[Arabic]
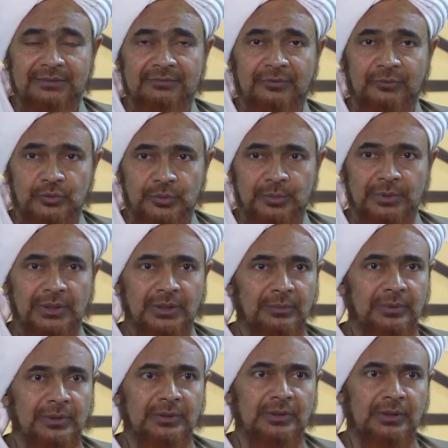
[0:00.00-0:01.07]
ففز
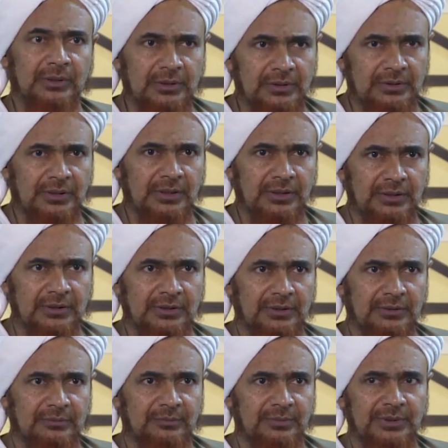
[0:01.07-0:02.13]
بعلم تعيش حيا